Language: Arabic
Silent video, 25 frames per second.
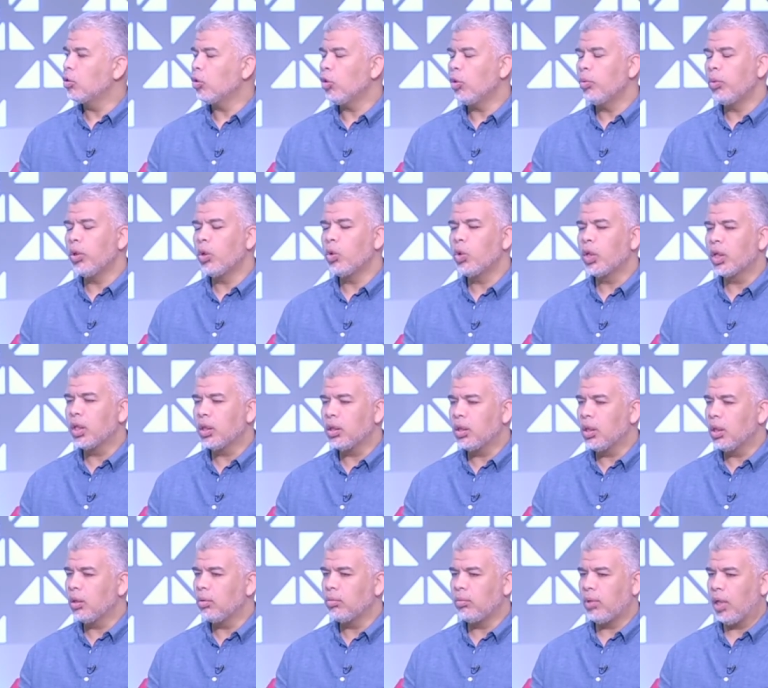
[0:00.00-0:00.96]
روحهم حلوه
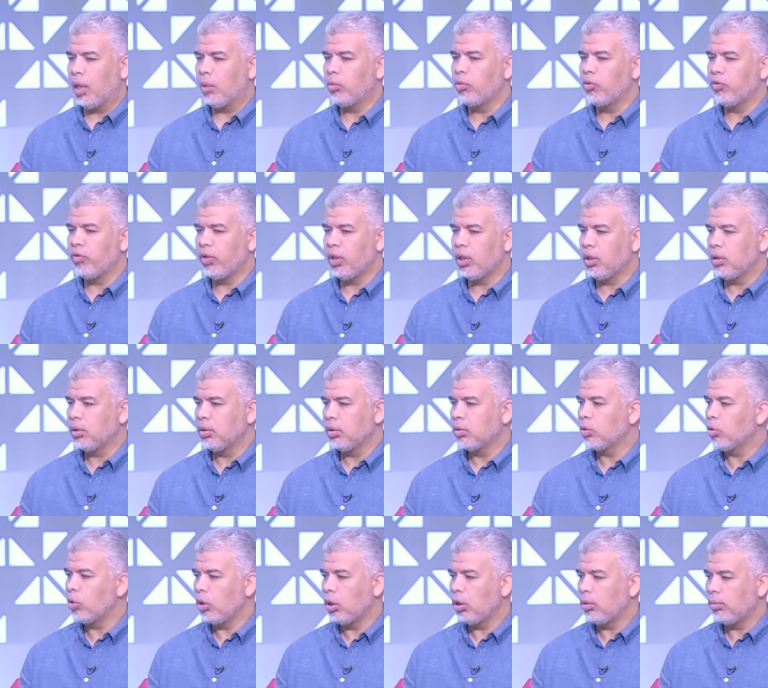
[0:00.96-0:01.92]
جدا بيلعبوا فعلا
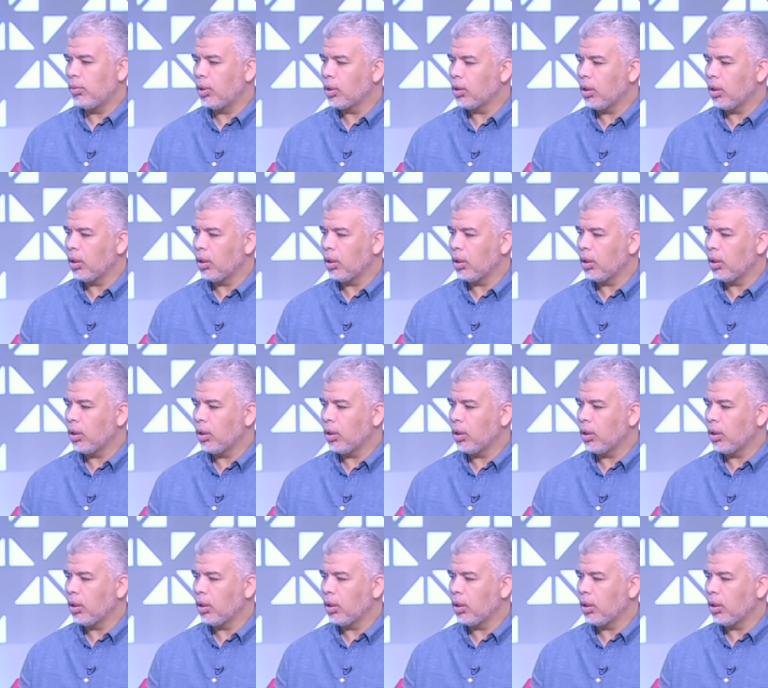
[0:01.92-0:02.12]
كل ما